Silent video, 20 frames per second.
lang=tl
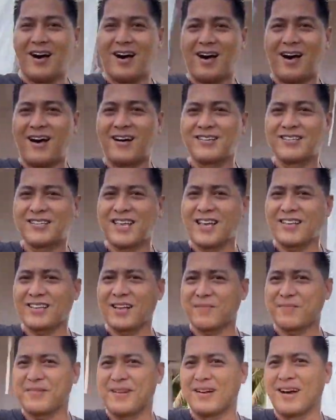ang
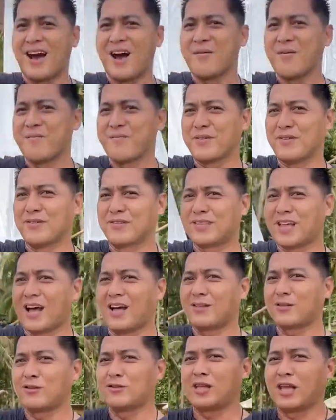setup ng aming
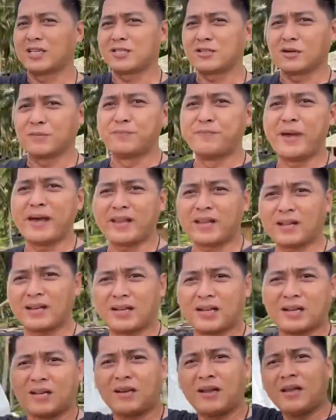pinuntahan today. So very
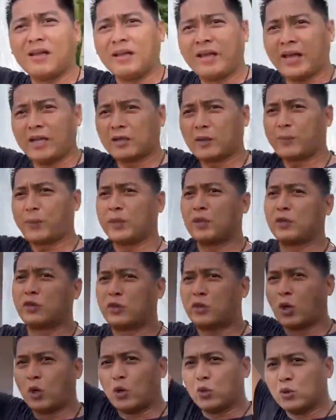clear, ito po yung
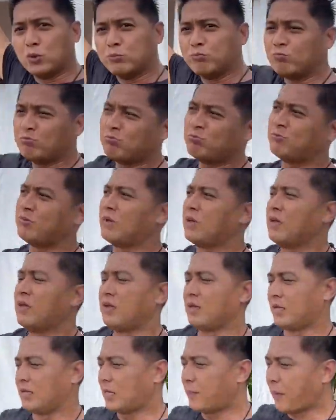dome.
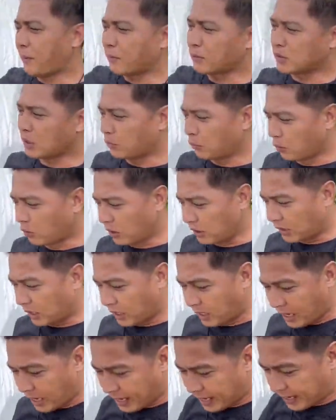Hindi pa po siya
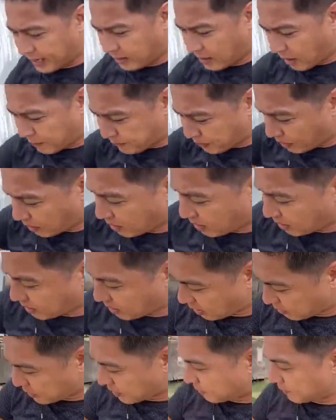working and napakaganda
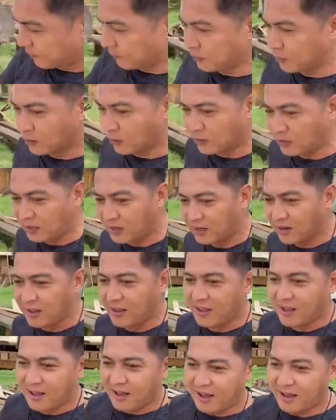naman ng floor.
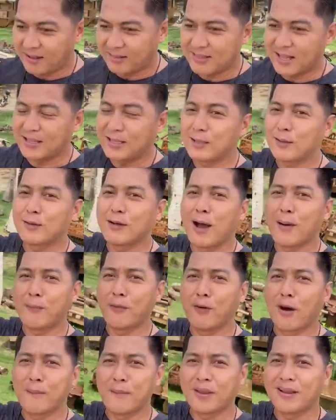At nandito nga po
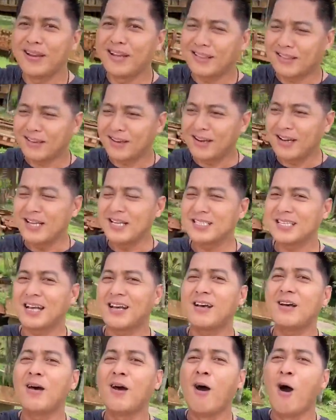kami literally sa